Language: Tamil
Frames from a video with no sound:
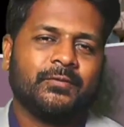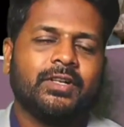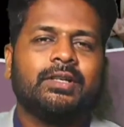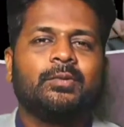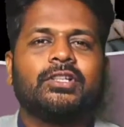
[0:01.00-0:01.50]

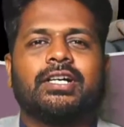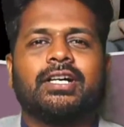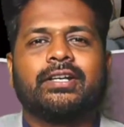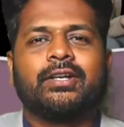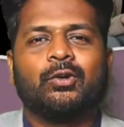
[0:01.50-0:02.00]
வெல்கம் டு த
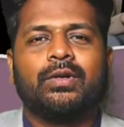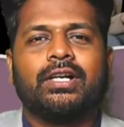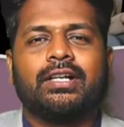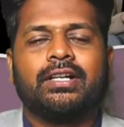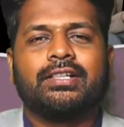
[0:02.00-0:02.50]

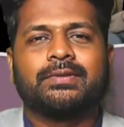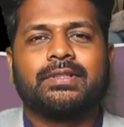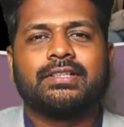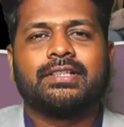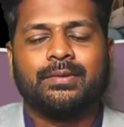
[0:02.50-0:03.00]
ஹியூமன்
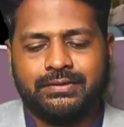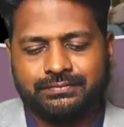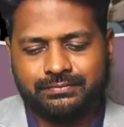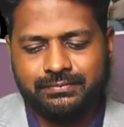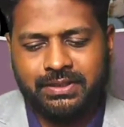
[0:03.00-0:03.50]
எக்ஸ்பர்ட் தமிழ்
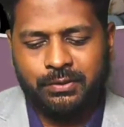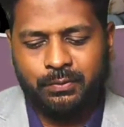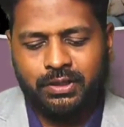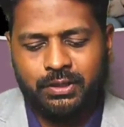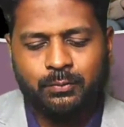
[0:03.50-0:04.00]

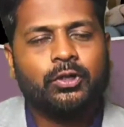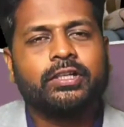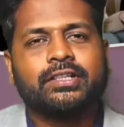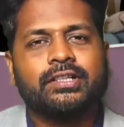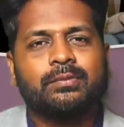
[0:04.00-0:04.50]
மீண்டும் மீண்டும் உங்களை
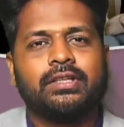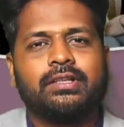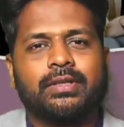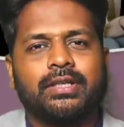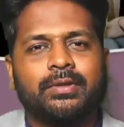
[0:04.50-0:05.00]

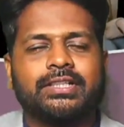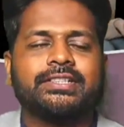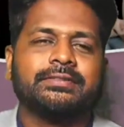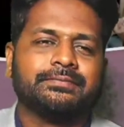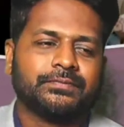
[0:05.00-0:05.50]
சந்திப்பதில் மிக
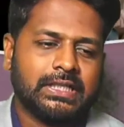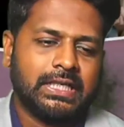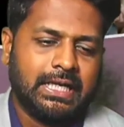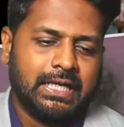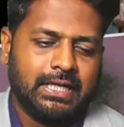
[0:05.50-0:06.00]
மகிழ்ச்சி
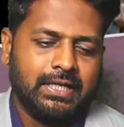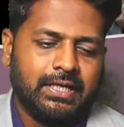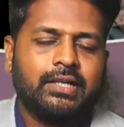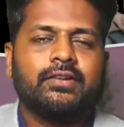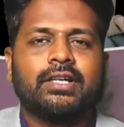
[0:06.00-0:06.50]

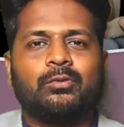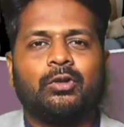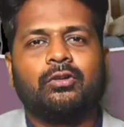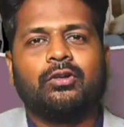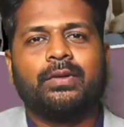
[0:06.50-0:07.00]
இன்றைக்கு வழக்கம்
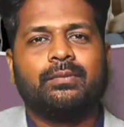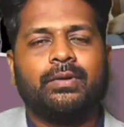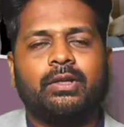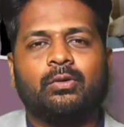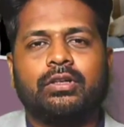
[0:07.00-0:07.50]
போல் ஒரு
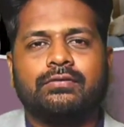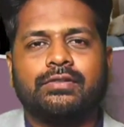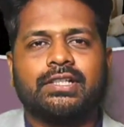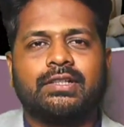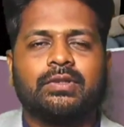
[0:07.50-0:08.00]
மிகப்பெரிய ஒரு
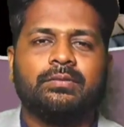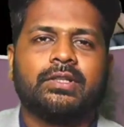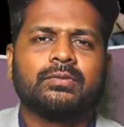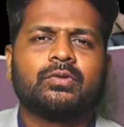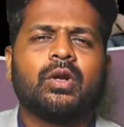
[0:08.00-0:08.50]
விஷயத்தை பற்றி
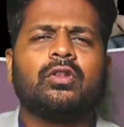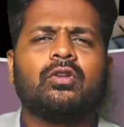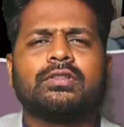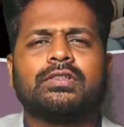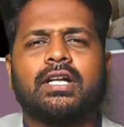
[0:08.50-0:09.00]
பேச போகிறோம் இது
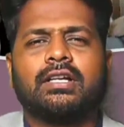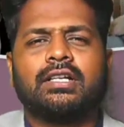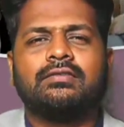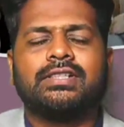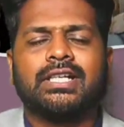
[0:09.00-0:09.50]
ரொம்ப
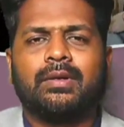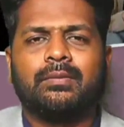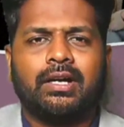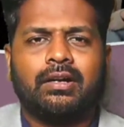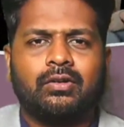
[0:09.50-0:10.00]
சாதாரண விஷயமா
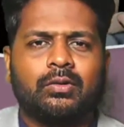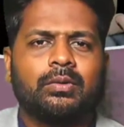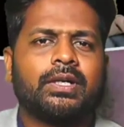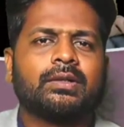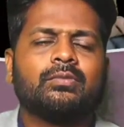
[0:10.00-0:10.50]

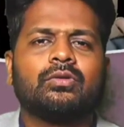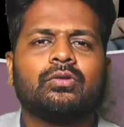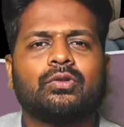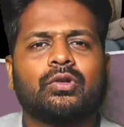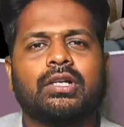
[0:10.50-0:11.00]
மேலாவட்டமாக பார்க்கும்போது
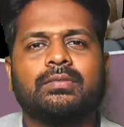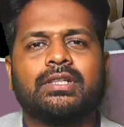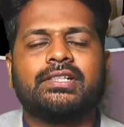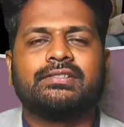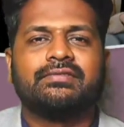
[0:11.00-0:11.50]
உங்களுக்கு தோணலாம்
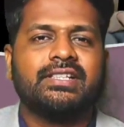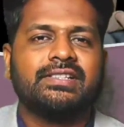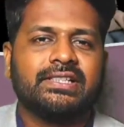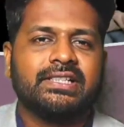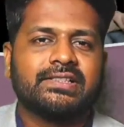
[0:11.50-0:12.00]
பட் இட்ஸ் வெரி
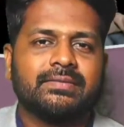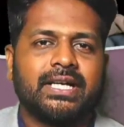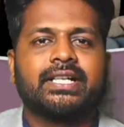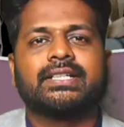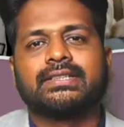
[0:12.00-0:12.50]
சீரியஸ்
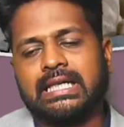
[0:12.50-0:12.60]
மேட்டர்